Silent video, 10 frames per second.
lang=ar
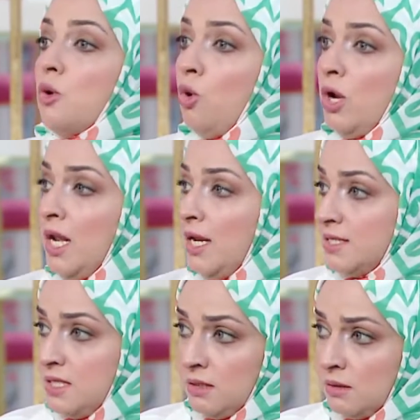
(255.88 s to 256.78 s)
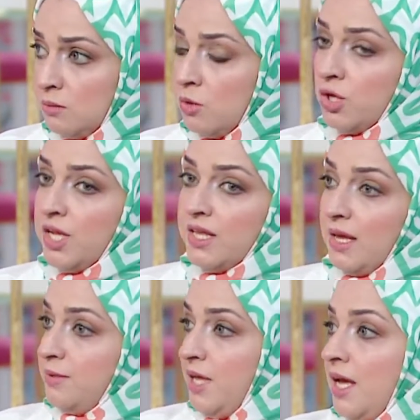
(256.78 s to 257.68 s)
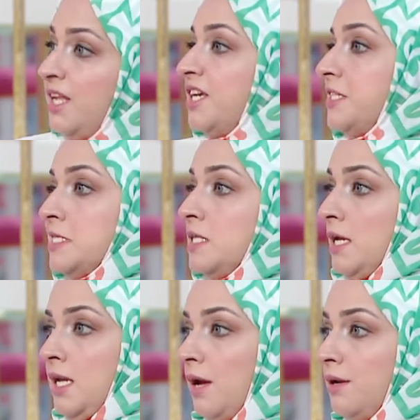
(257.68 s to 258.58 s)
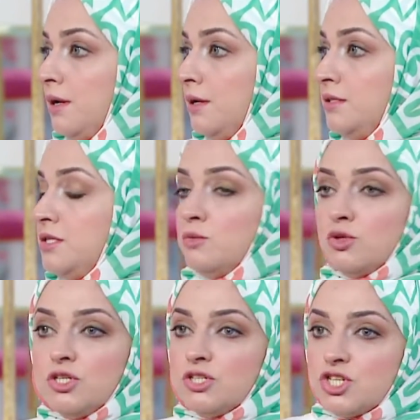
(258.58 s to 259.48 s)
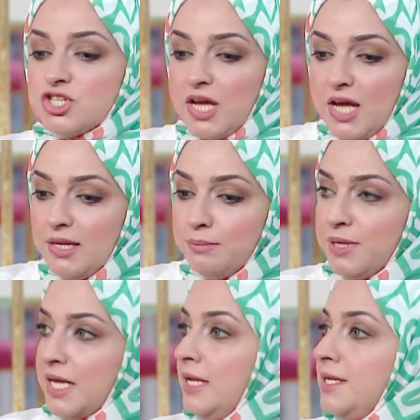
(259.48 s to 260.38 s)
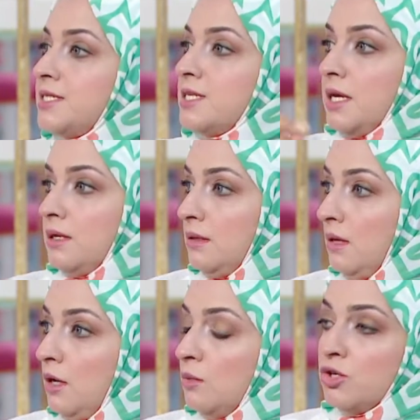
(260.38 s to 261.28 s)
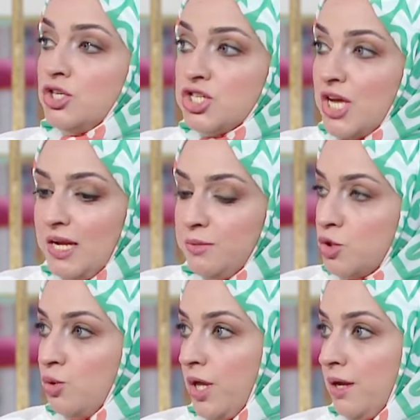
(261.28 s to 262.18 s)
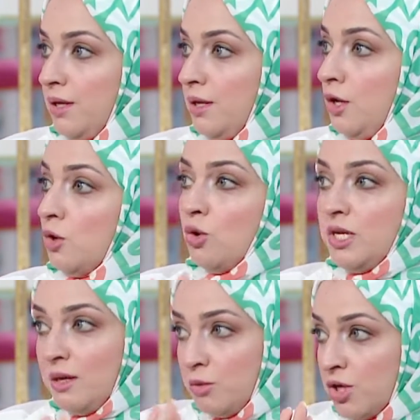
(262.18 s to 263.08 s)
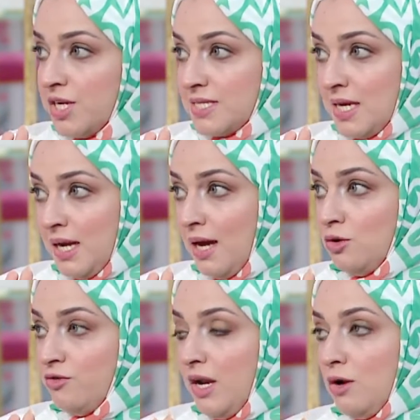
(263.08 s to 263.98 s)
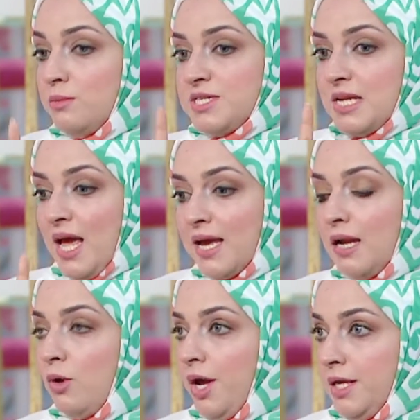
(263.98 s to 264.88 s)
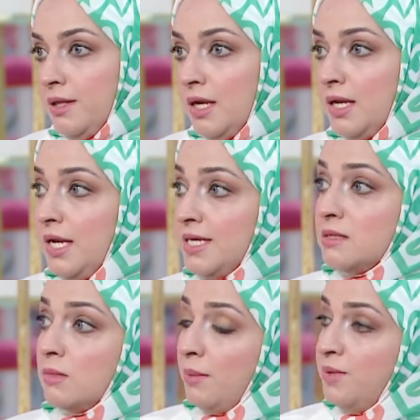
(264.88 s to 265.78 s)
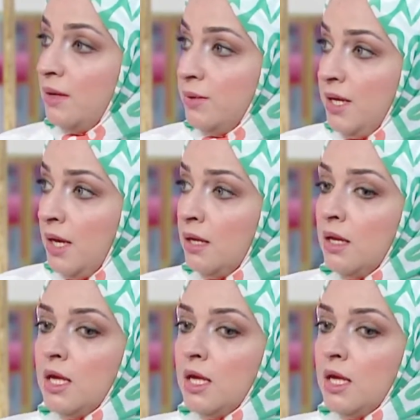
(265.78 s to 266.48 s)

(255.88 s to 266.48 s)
كل دي ممكن كبدايه انك تستغني عنها انت ممكن تشتغلي بخله سنان ممكن تشتغلي بشوكه كل ده ممكن استغنى عنه في الاول بس الحاجه الوحيده اللي لازم ابدا بيها